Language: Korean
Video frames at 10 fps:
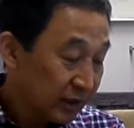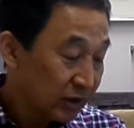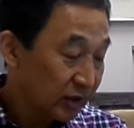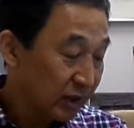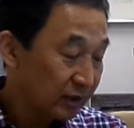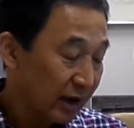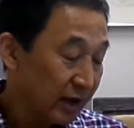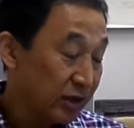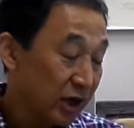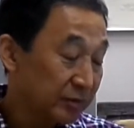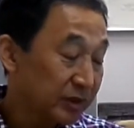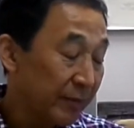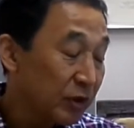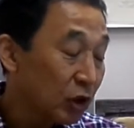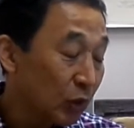여기 탈의 사금
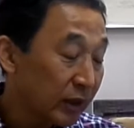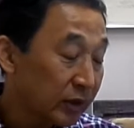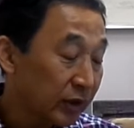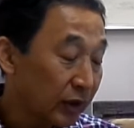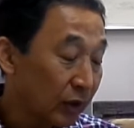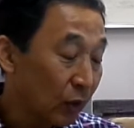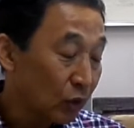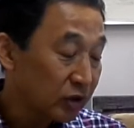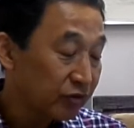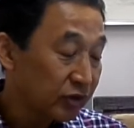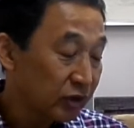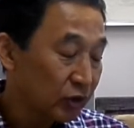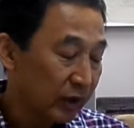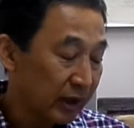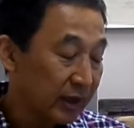3년 전에 있는 거예요. 59년 어,
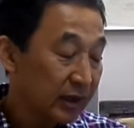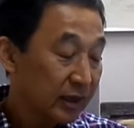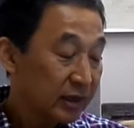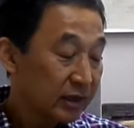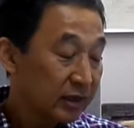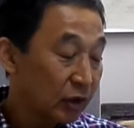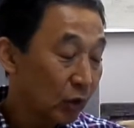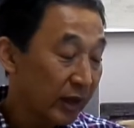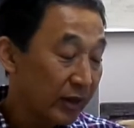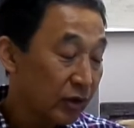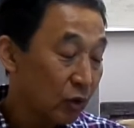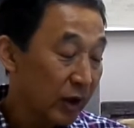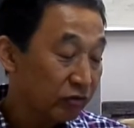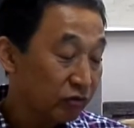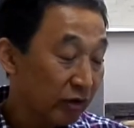전에. 그리고 나서
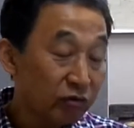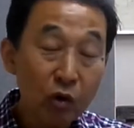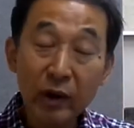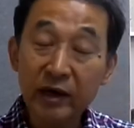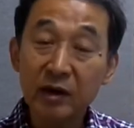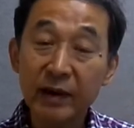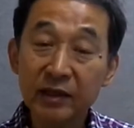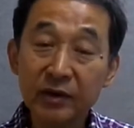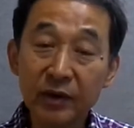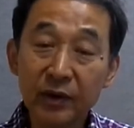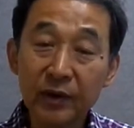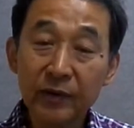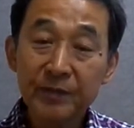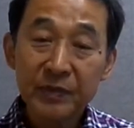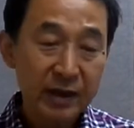외국과 우호 관계를 만든
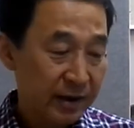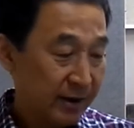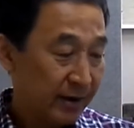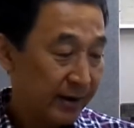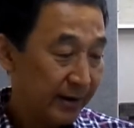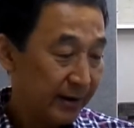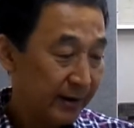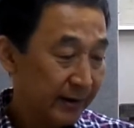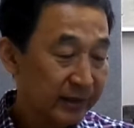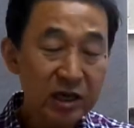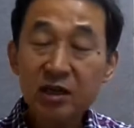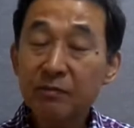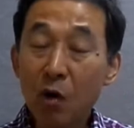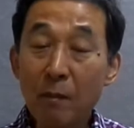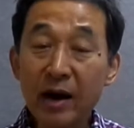거예요. 어,
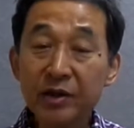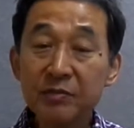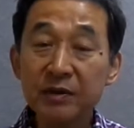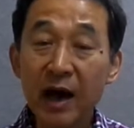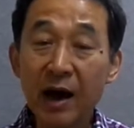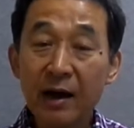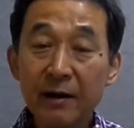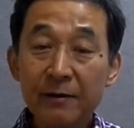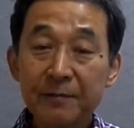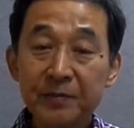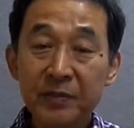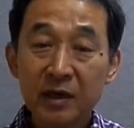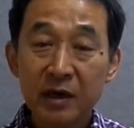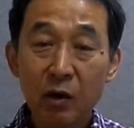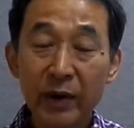사실은 못 막았습니다.
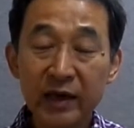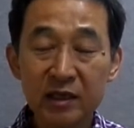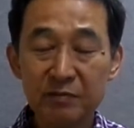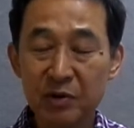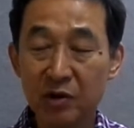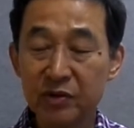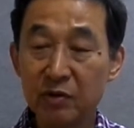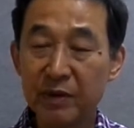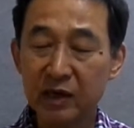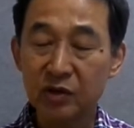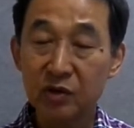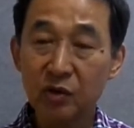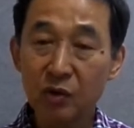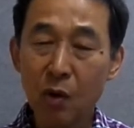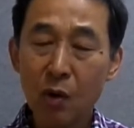어, 외인 병선 백여
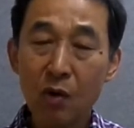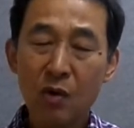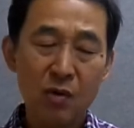척으로